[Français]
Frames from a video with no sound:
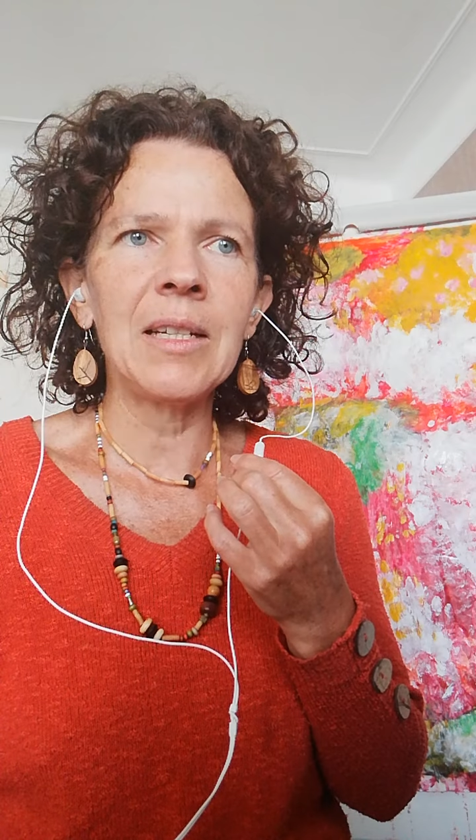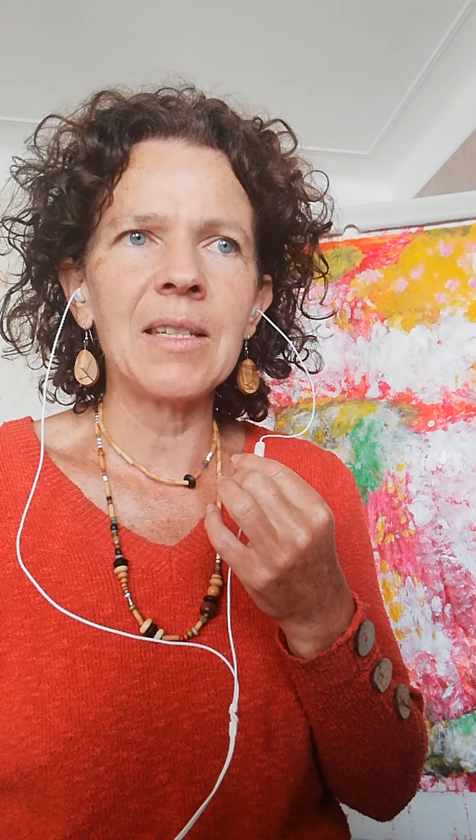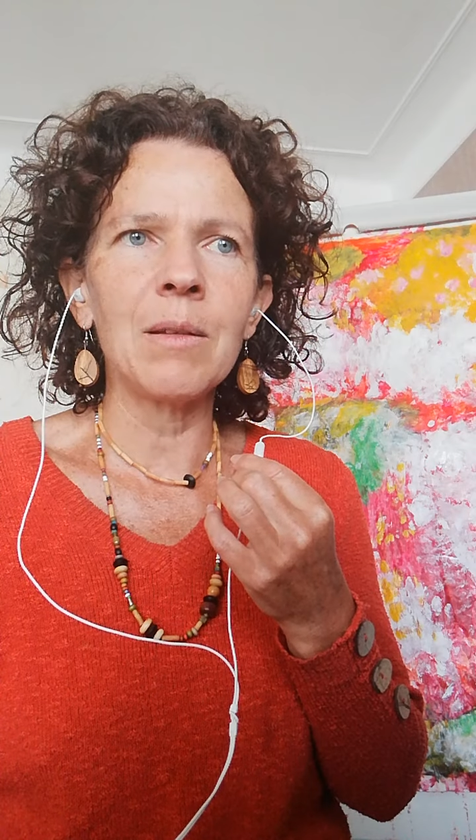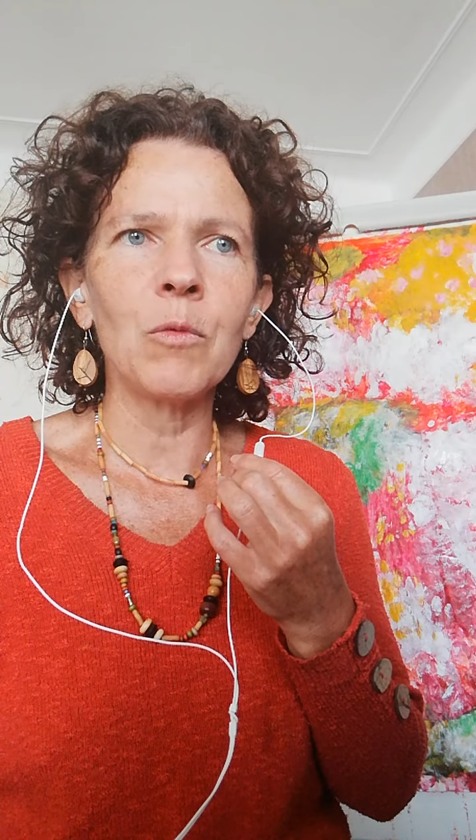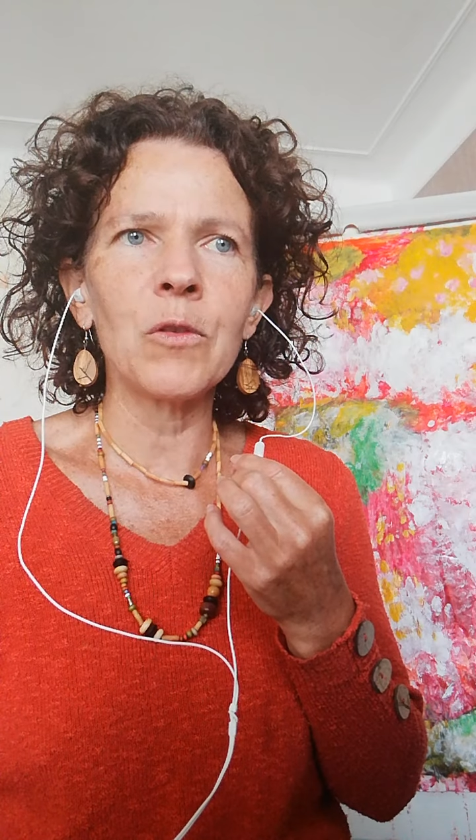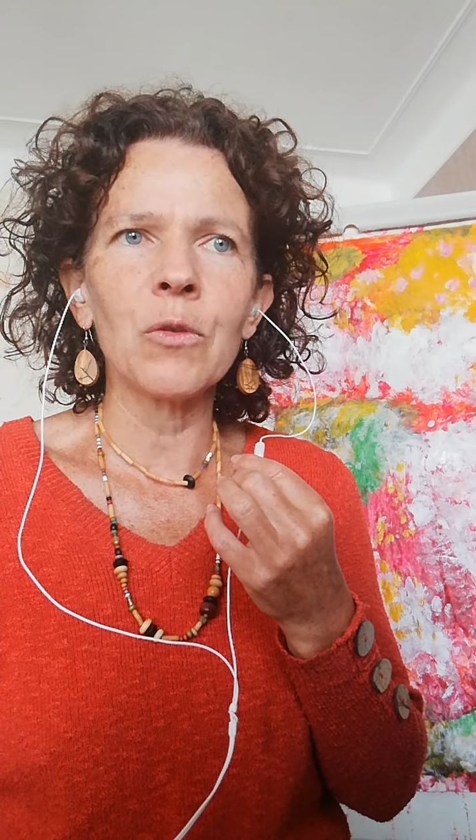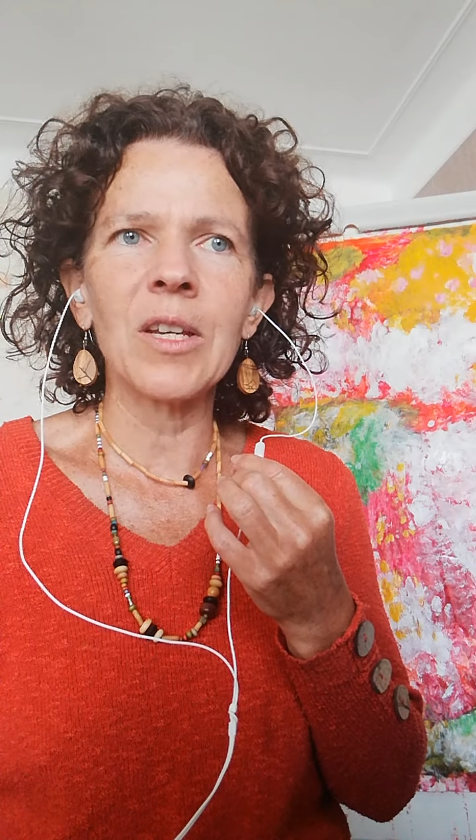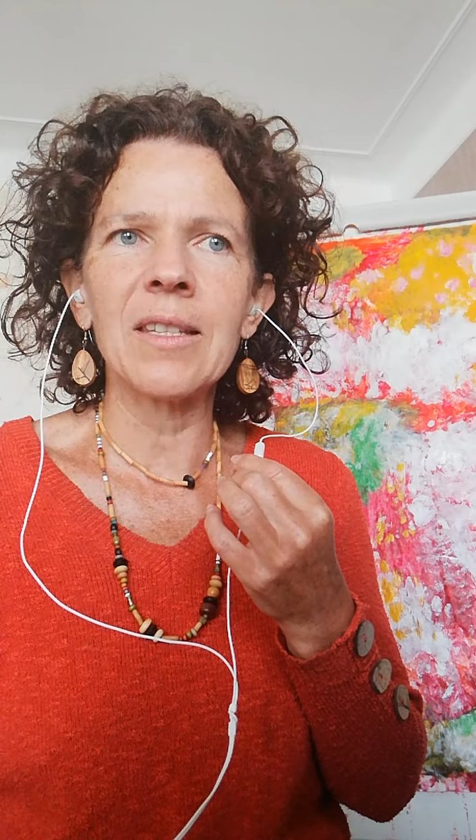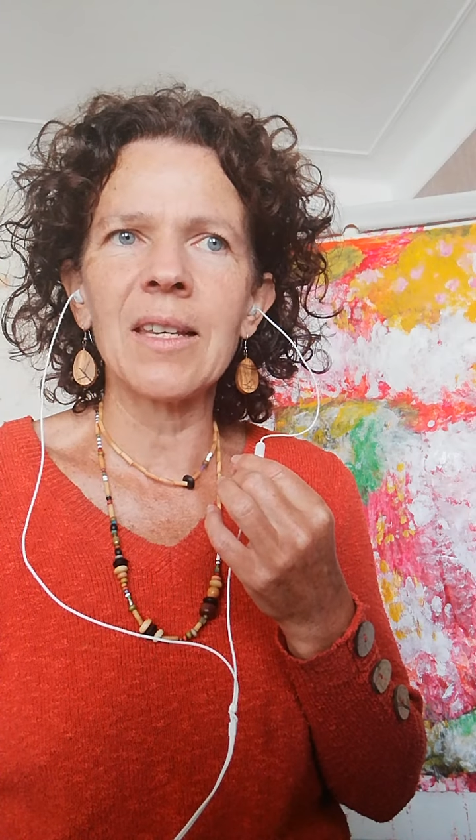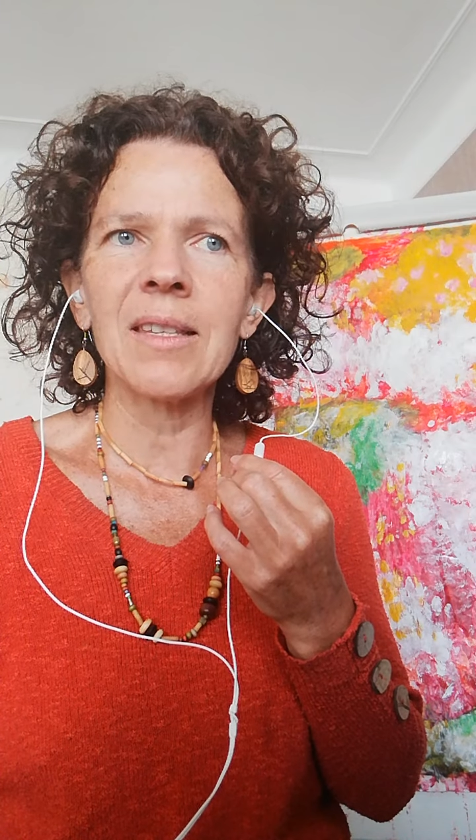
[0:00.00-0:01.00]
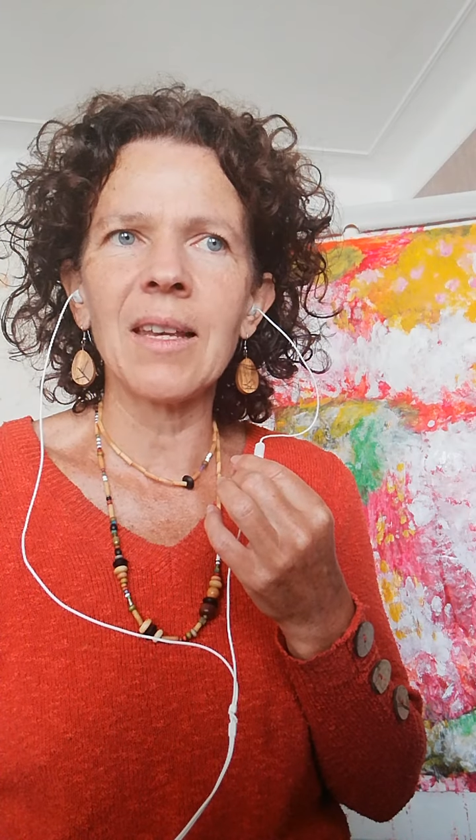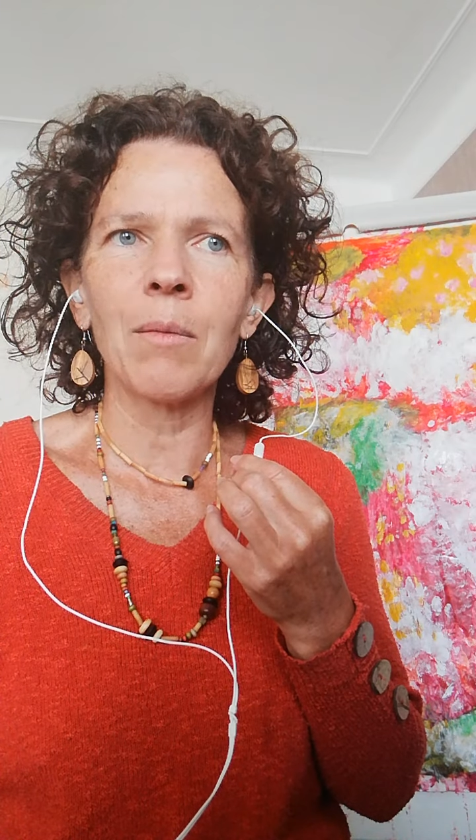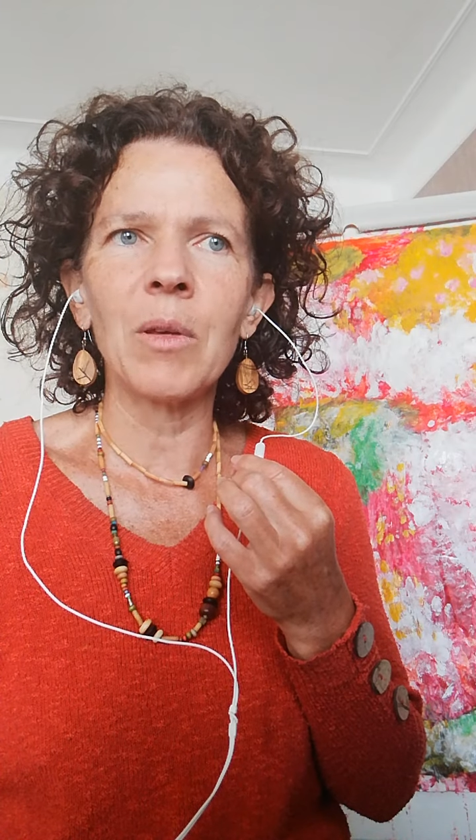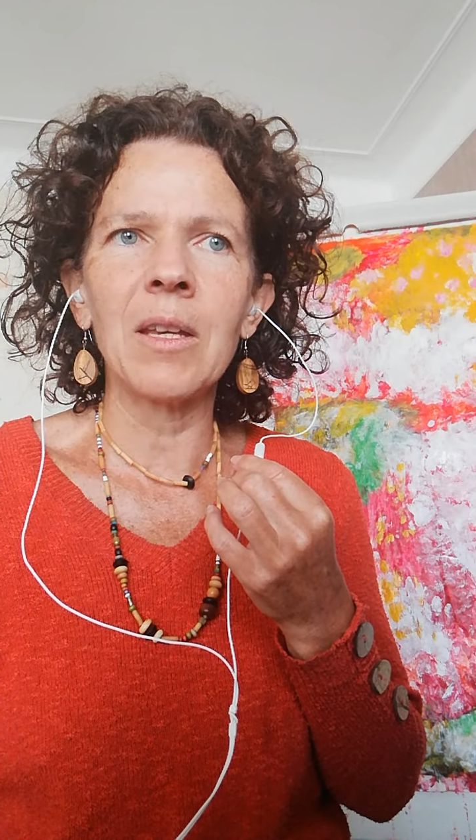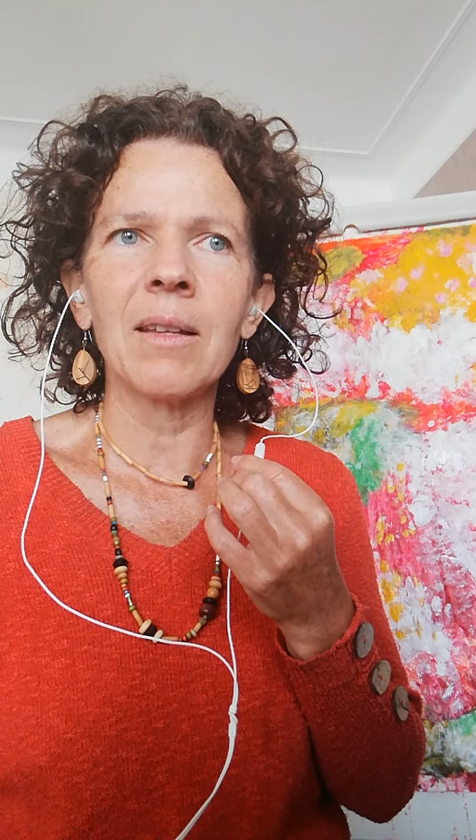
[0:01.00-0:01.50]
les émotions
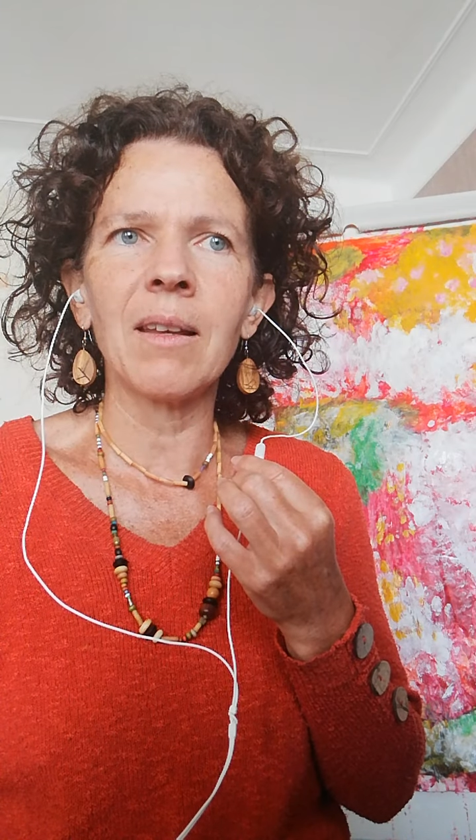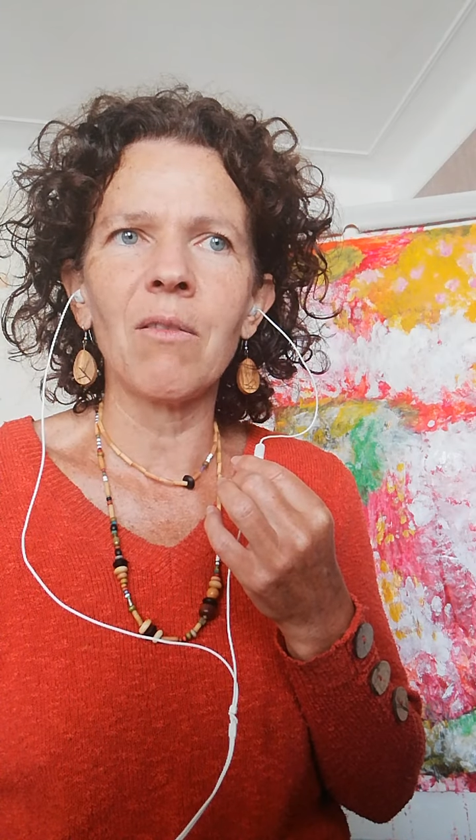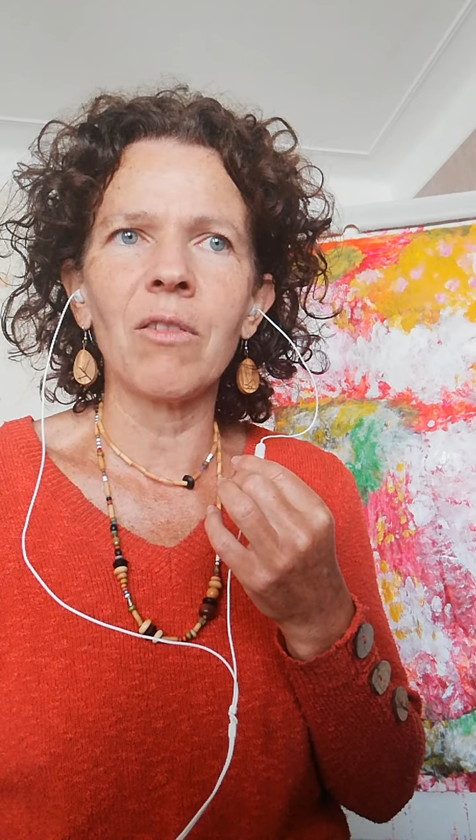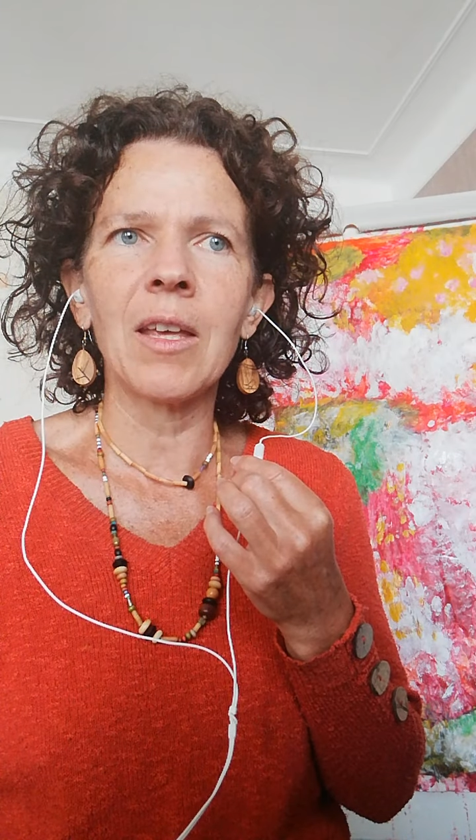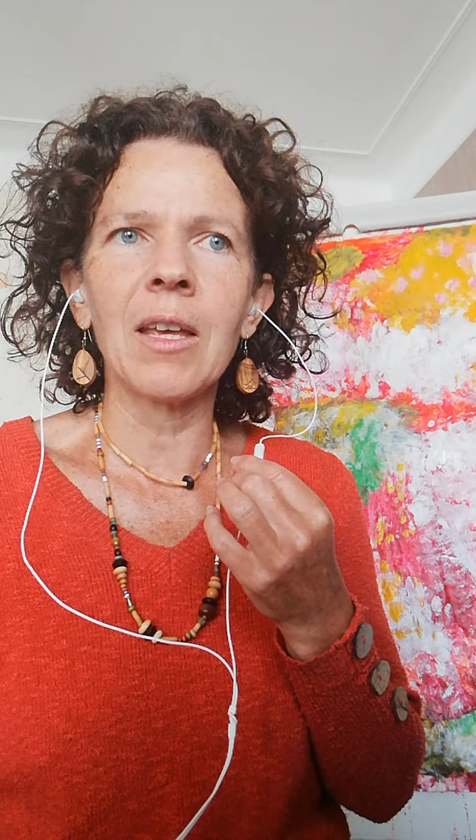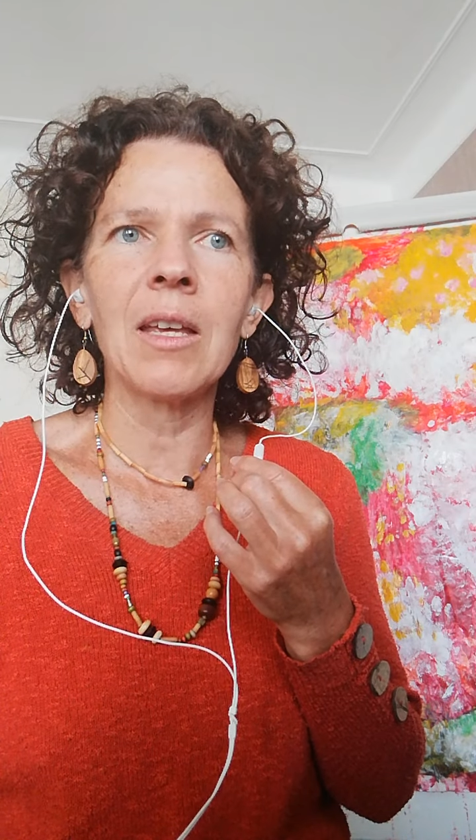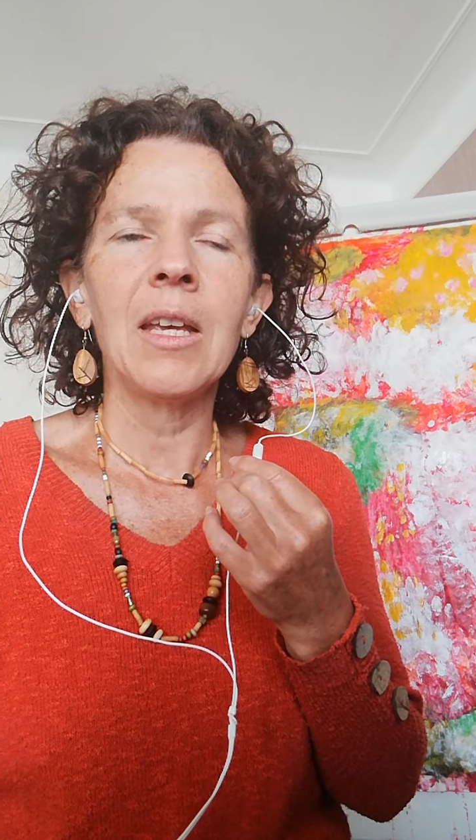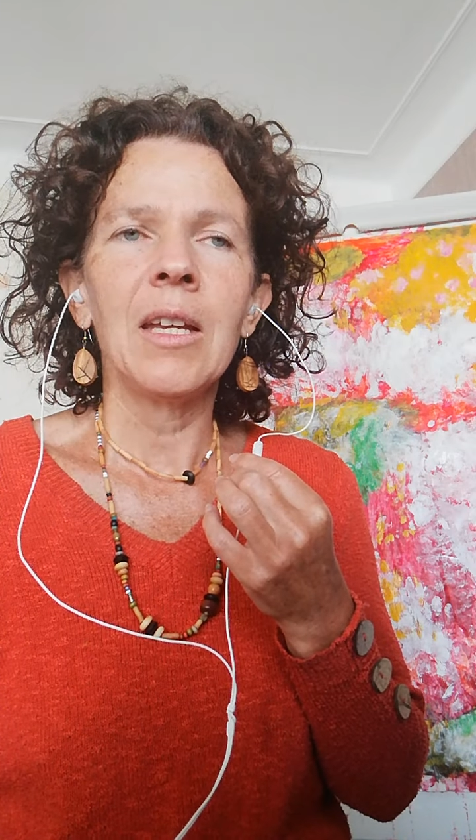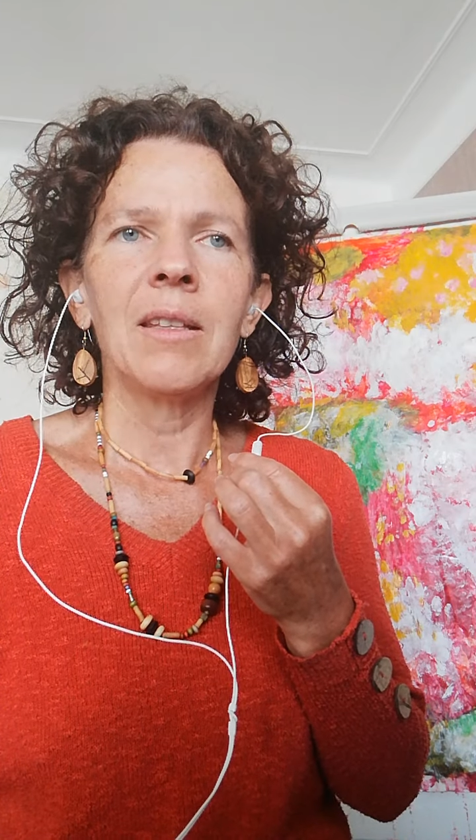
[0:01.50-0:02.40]
exacerbées à travers